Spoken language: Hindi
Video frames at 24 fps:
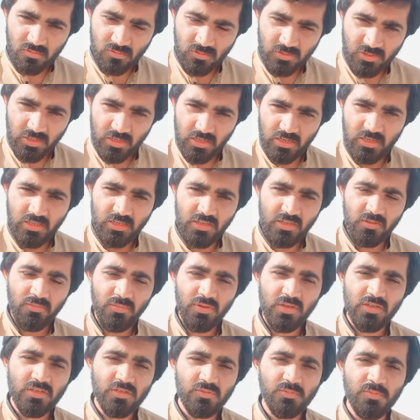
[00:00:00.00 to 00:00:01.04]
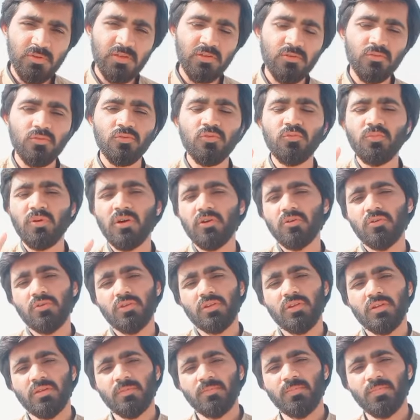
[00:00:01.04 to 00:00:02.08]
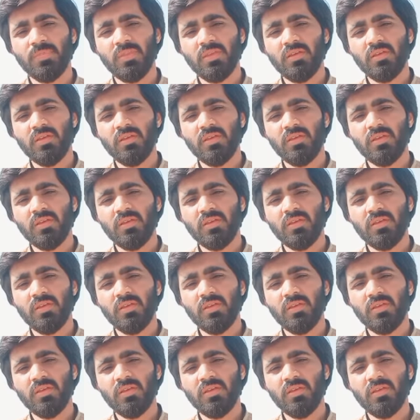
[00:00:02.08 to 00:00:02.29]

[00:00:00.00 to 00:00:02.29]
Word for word: डेली की बेस पे रूनुमा हो रहे हैं